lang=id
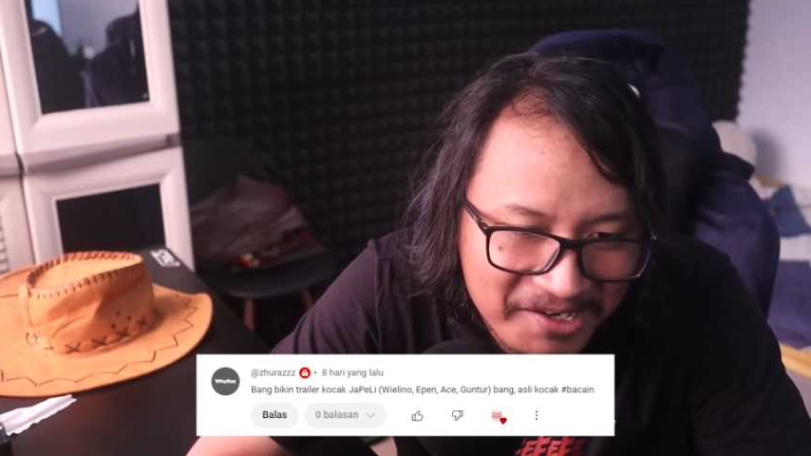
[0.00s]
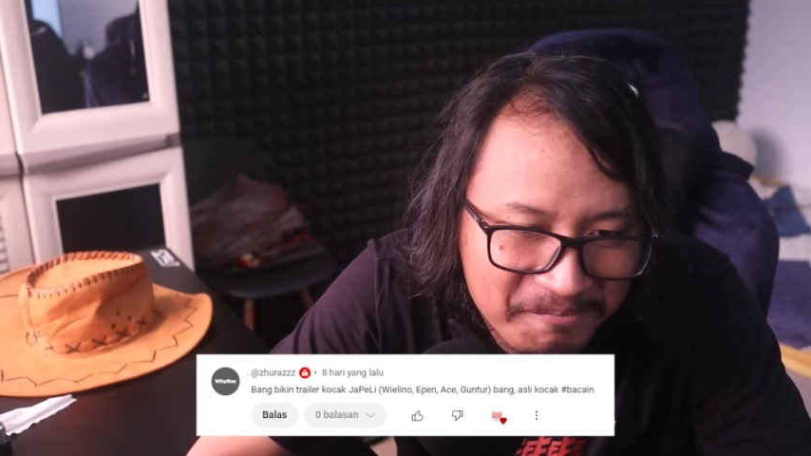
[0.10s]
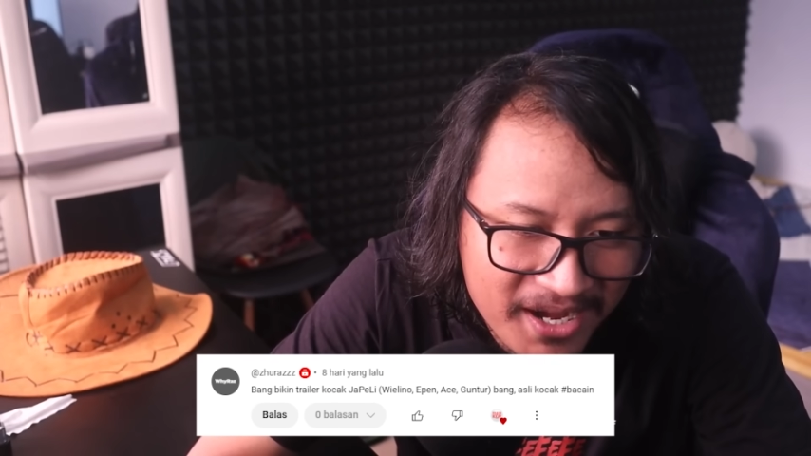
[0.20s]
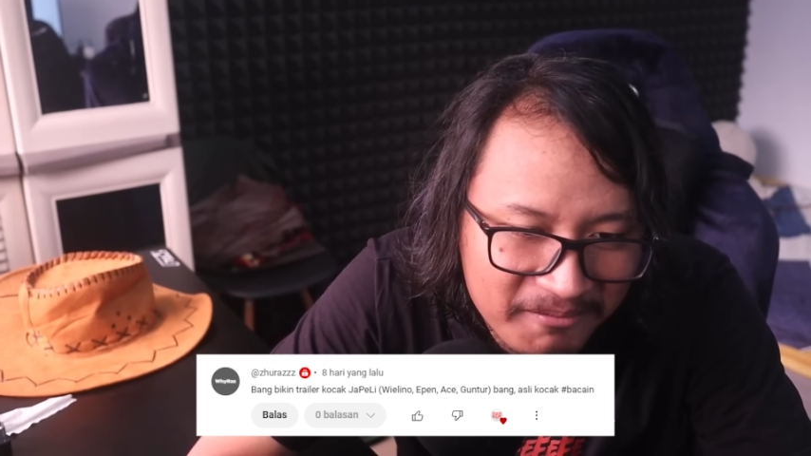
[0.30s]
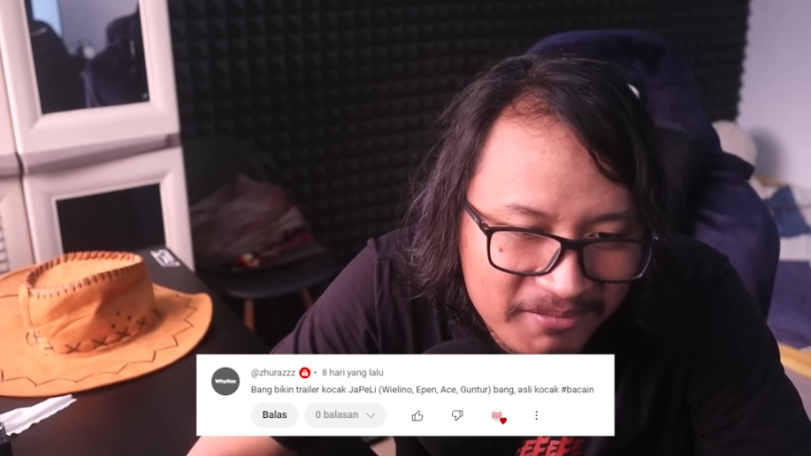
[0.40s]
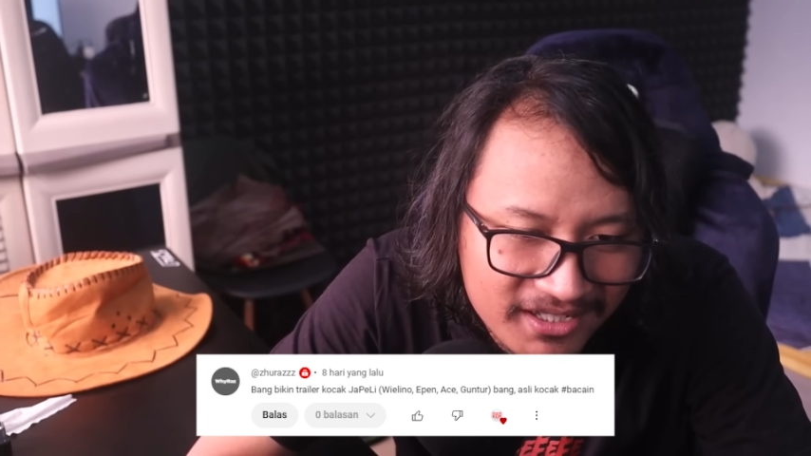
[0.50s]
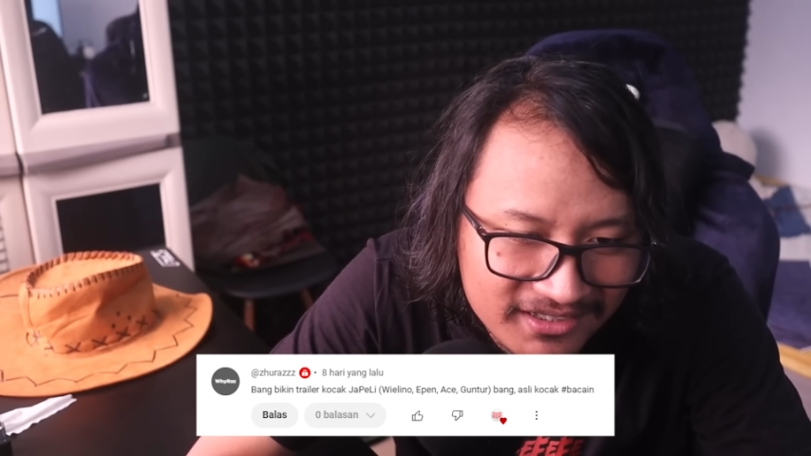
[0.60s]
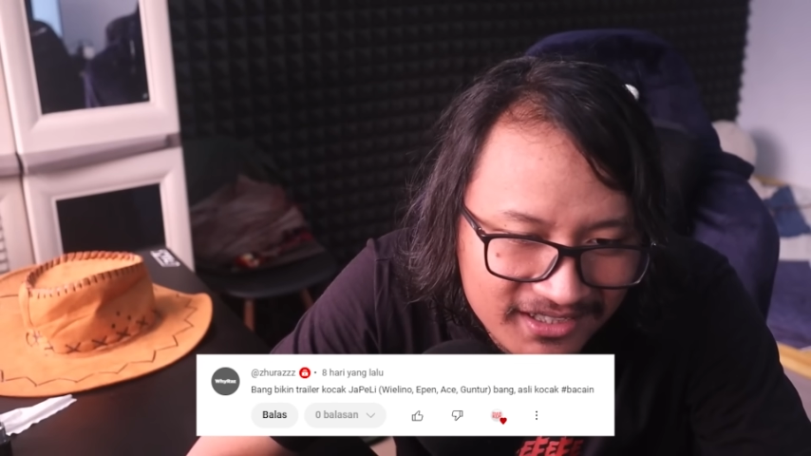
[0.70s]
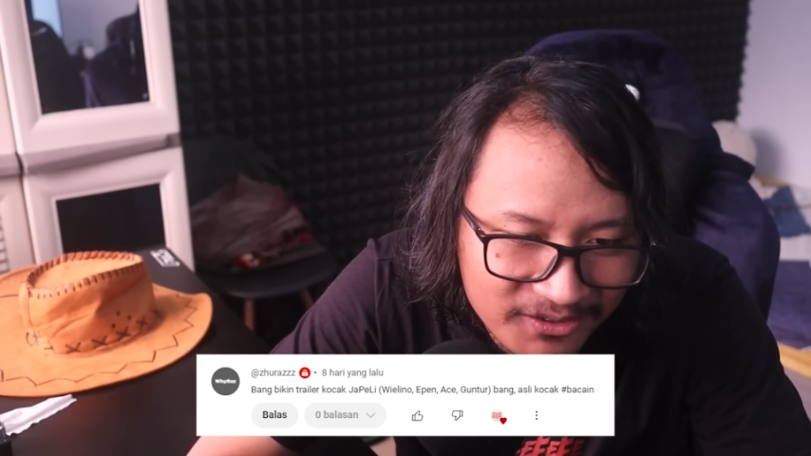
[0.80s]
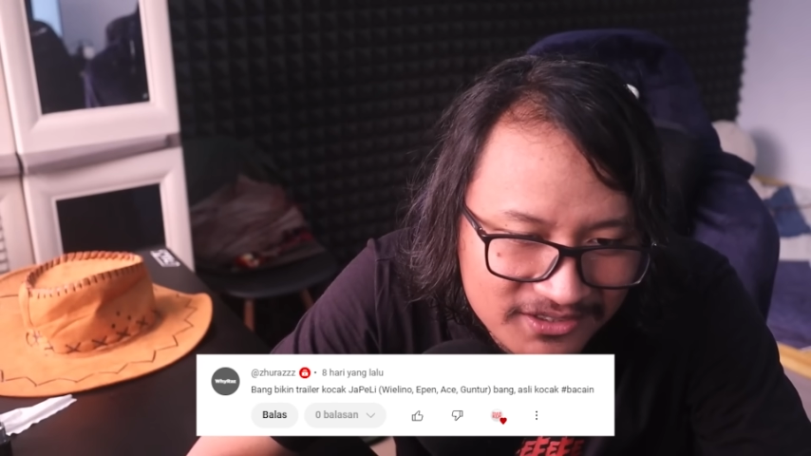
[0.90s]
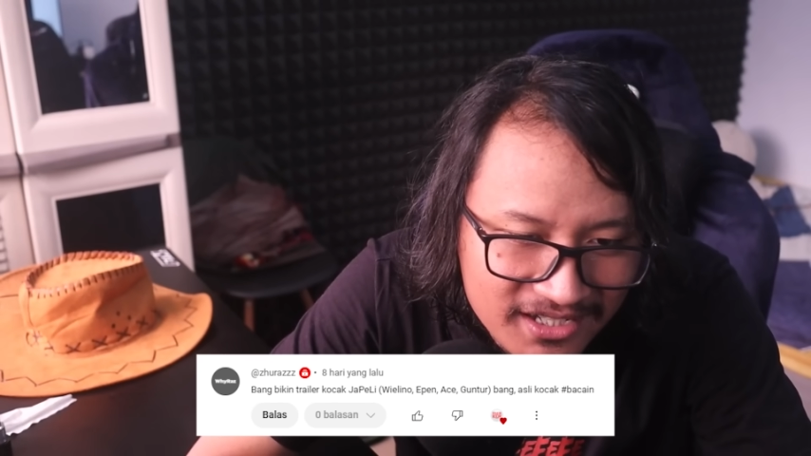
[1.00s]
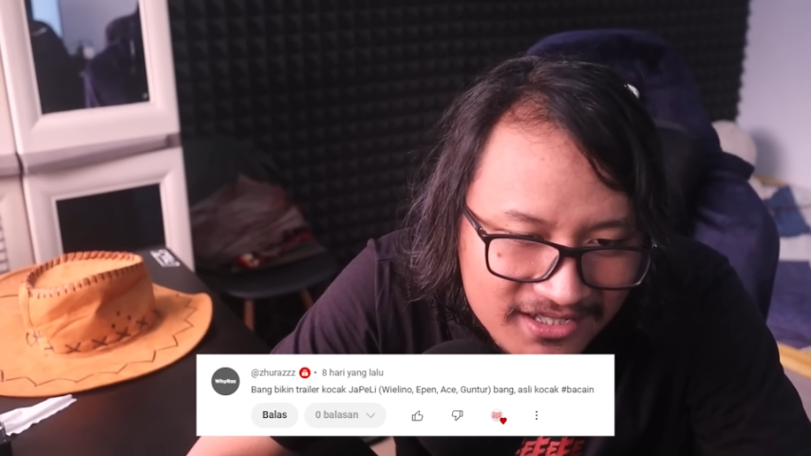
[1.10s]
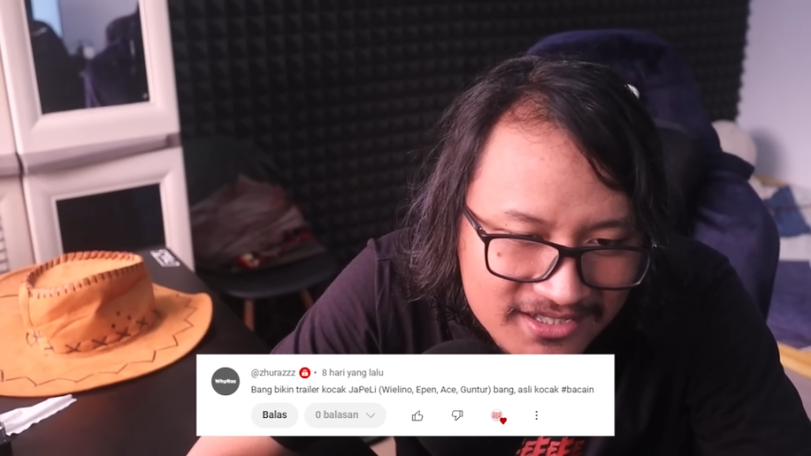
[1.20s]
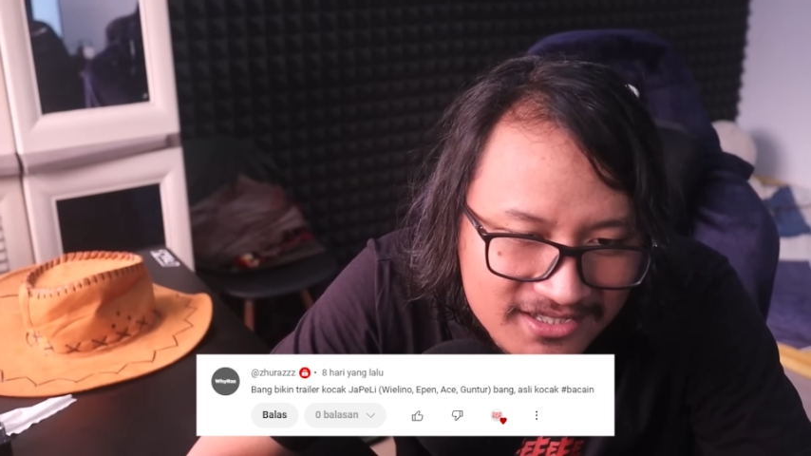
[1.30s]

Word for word: Bang bikin terkocak